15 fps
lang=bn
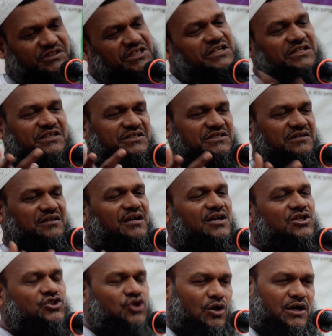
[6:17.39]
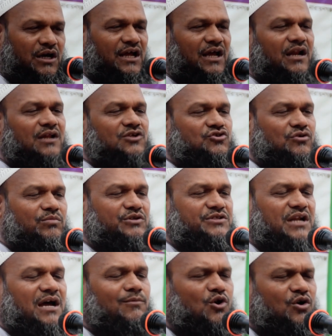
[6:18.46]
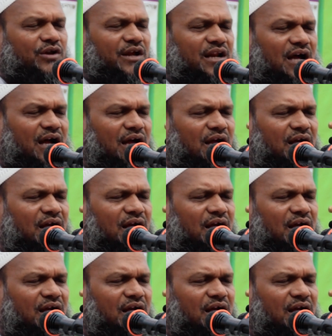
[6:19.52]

ছেড়ে দিয়েছেন সকালে আল্লাহ রসুল বলছেন আবহরারা